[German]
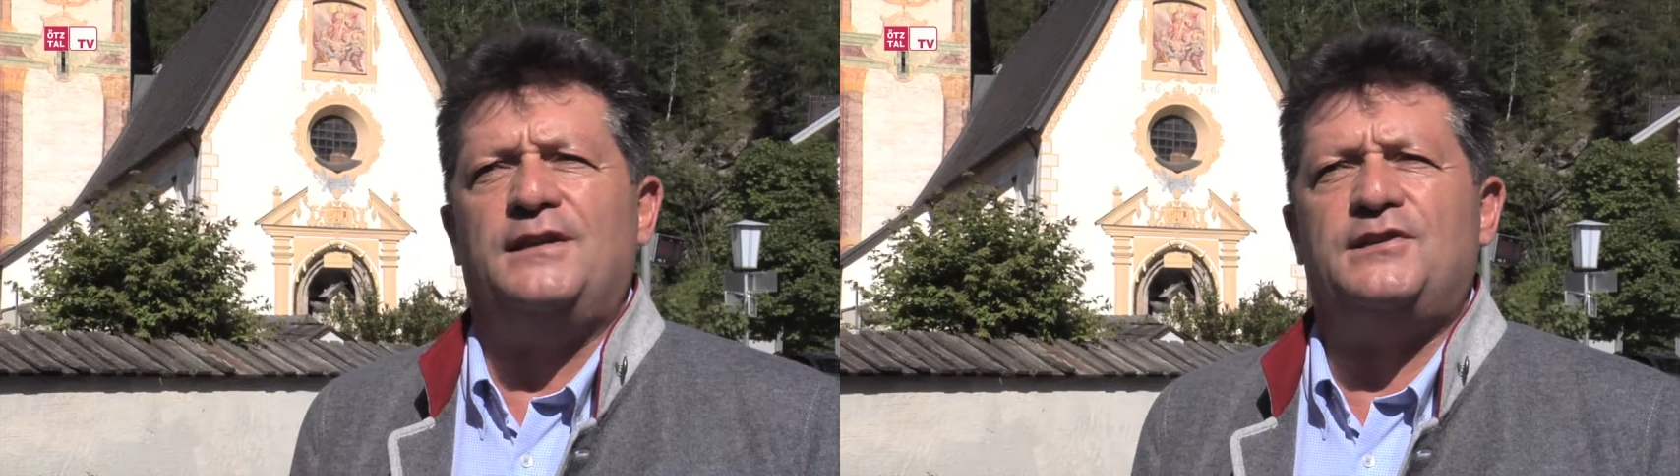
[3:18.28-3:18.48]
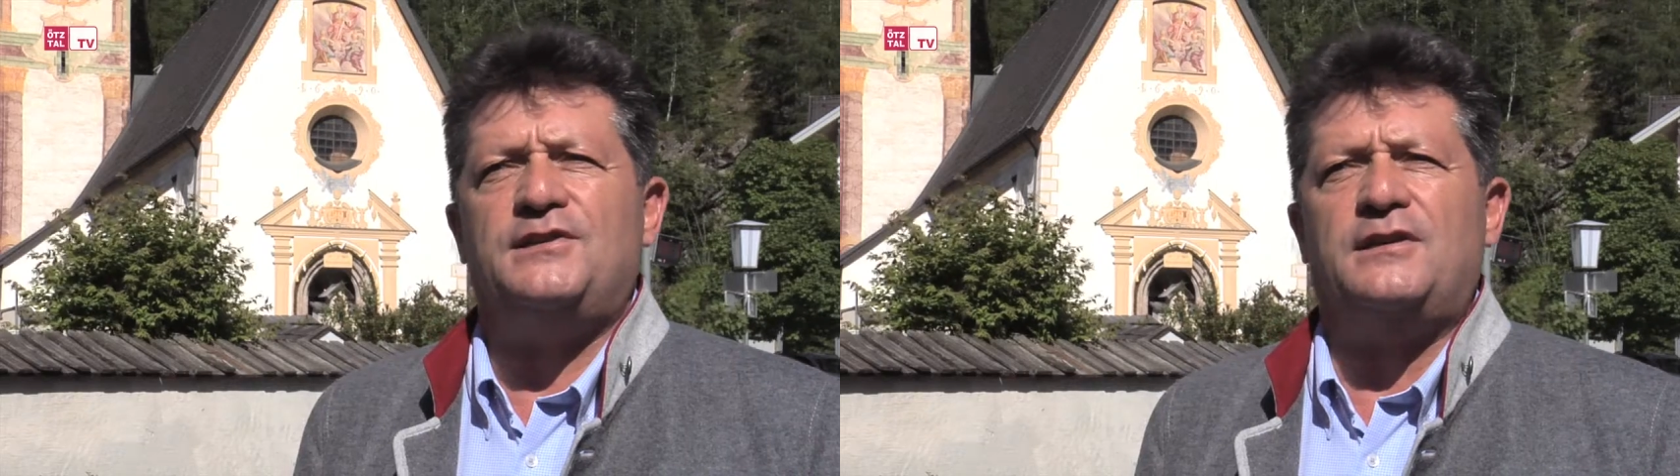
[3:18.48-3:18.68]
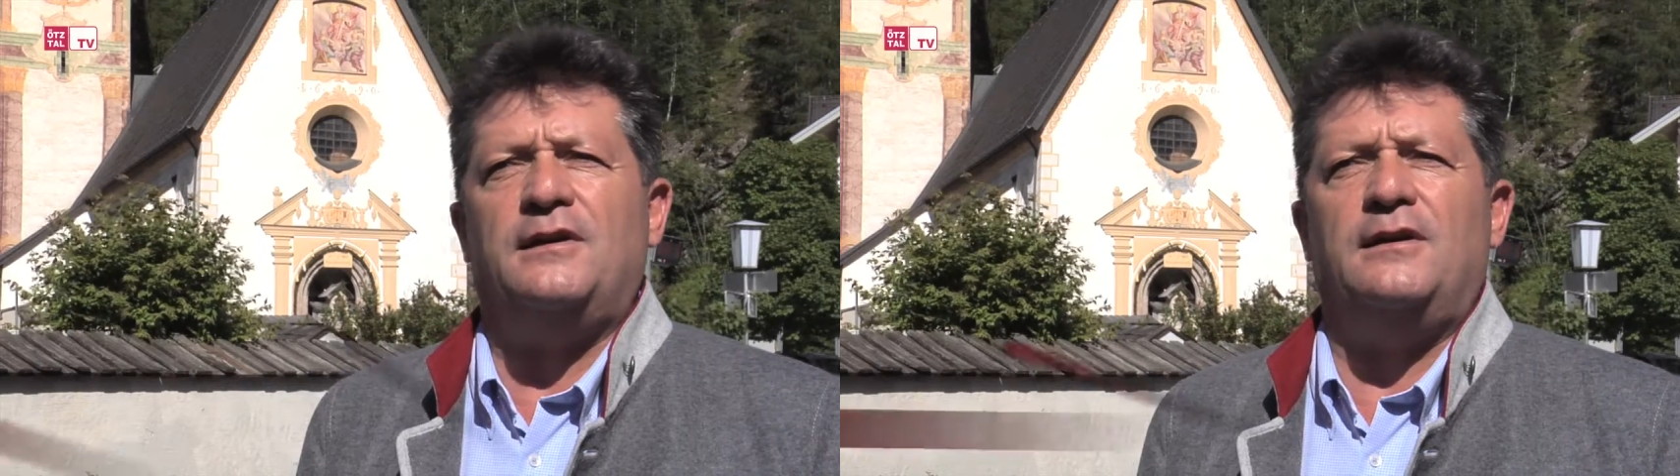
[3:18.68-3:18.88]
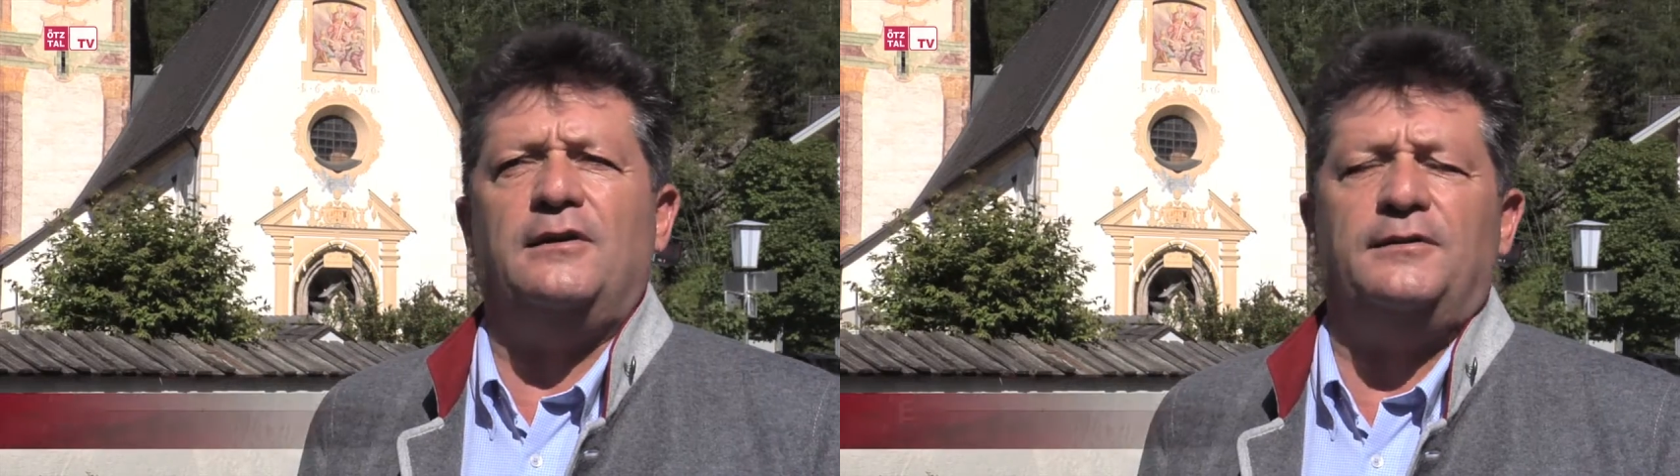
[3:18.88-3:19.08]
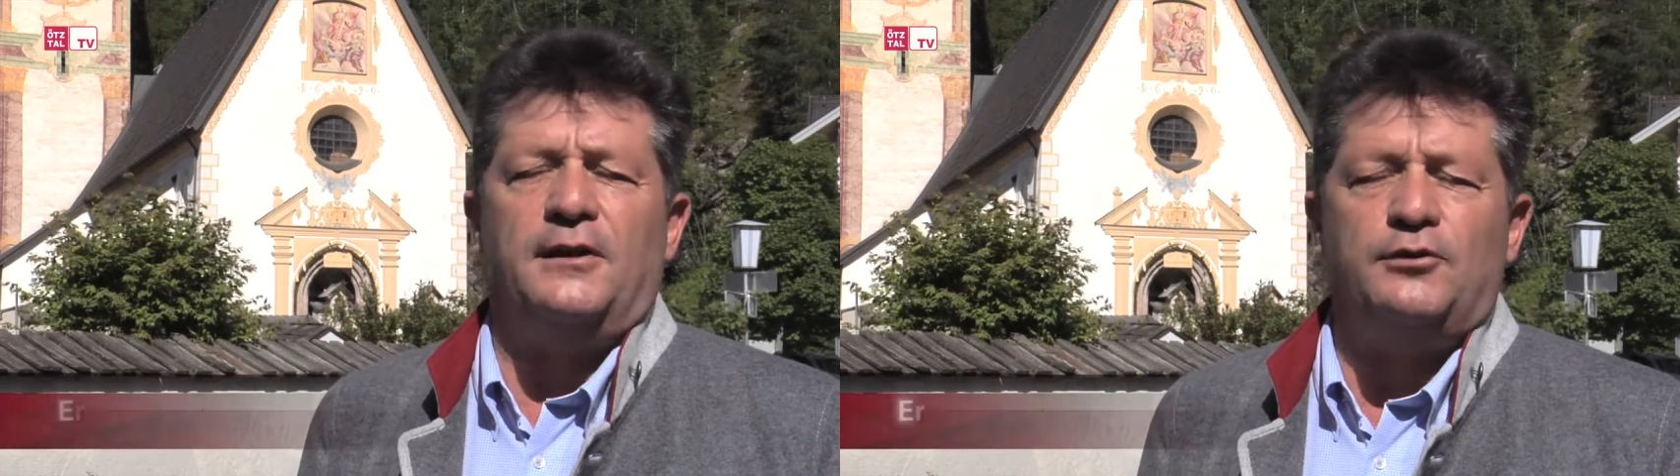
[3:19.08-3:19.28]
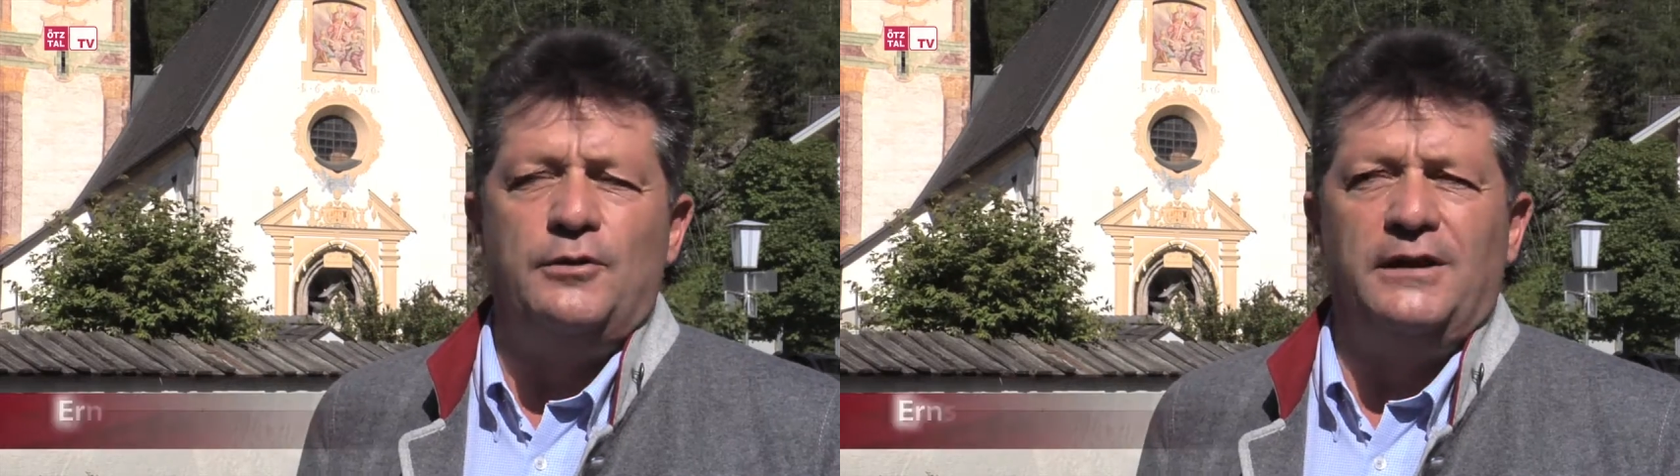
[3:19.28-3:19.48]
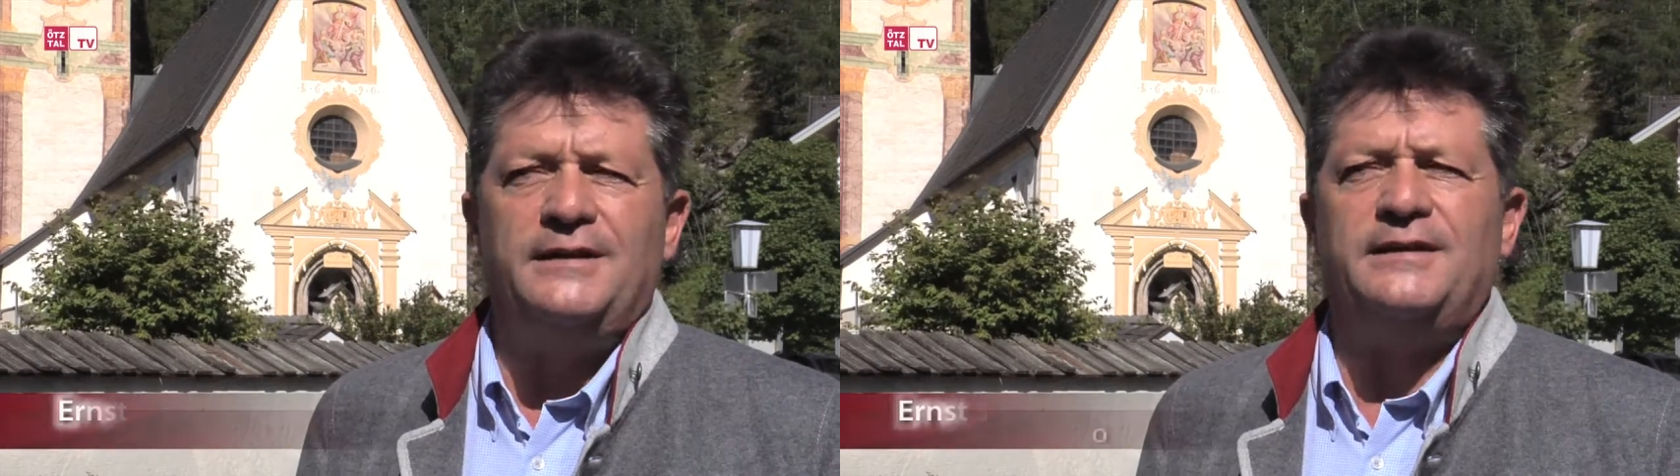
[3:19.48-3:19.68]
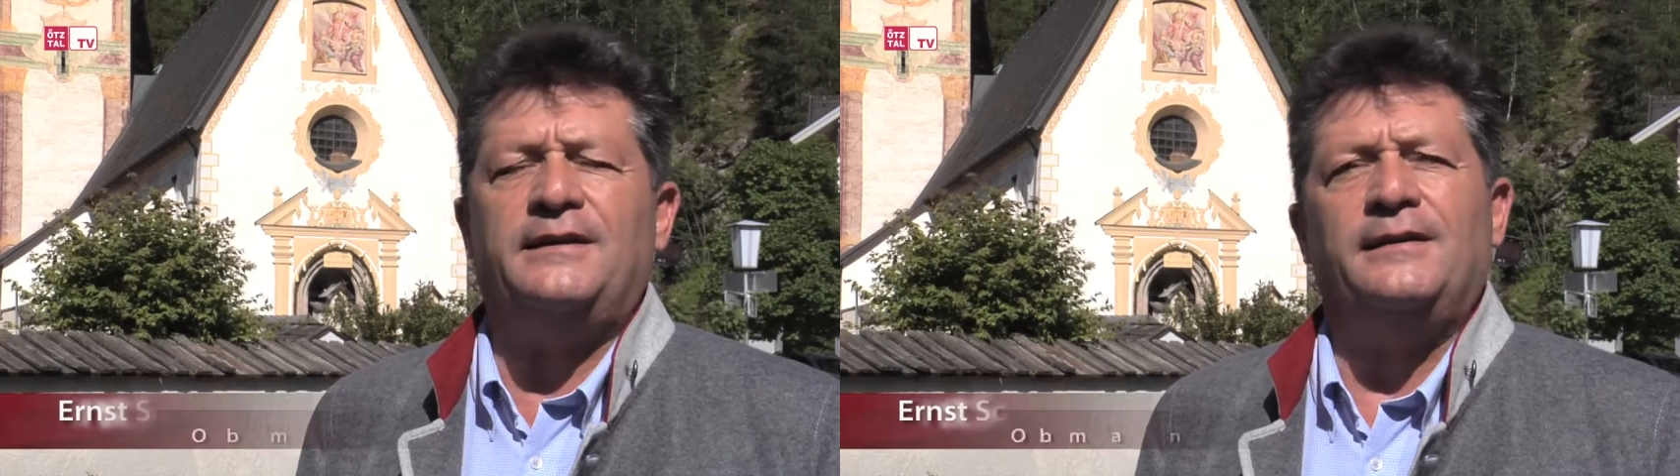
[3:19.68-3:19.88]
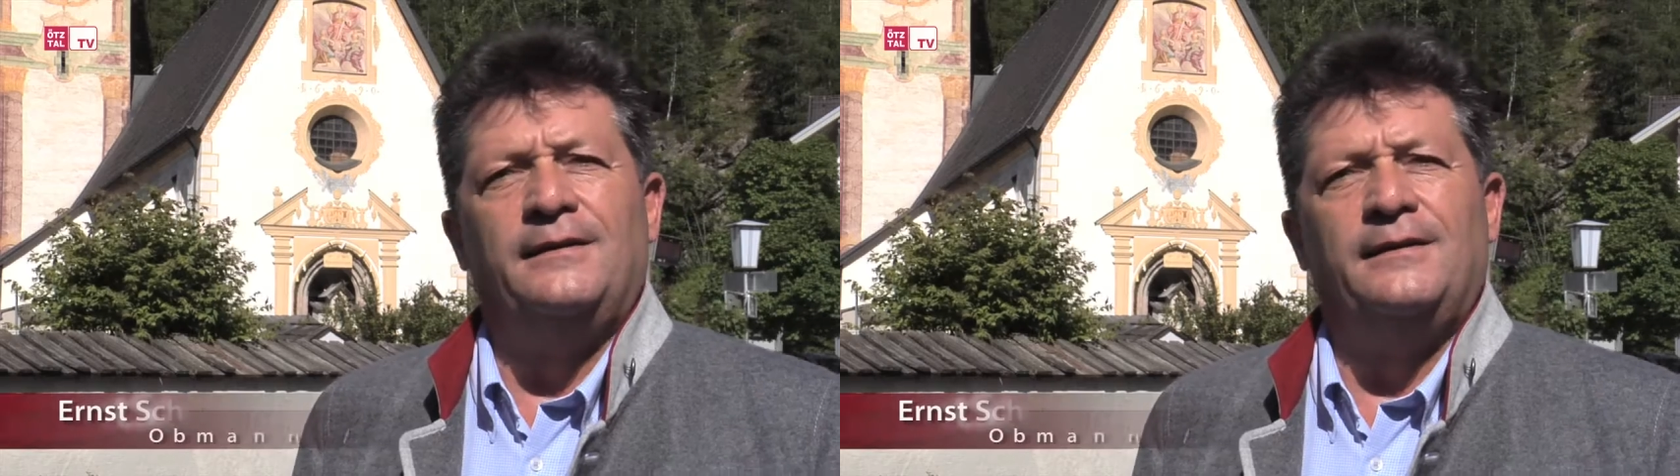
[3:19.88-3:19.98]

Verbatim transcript: das äh, natürlich